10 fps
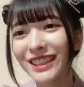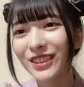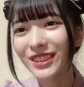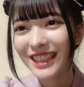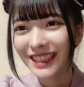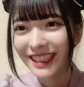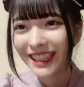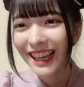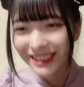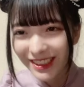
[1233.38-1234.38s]
佐藤さんで
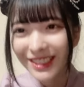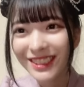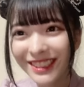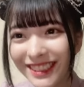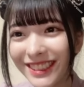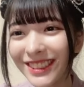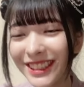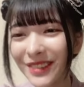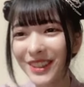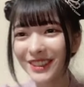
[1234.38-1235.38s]
あそうそうそうそうそう
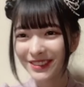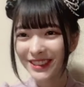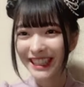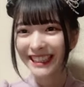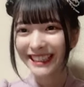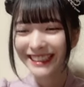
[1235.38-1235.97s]
デビルみたいな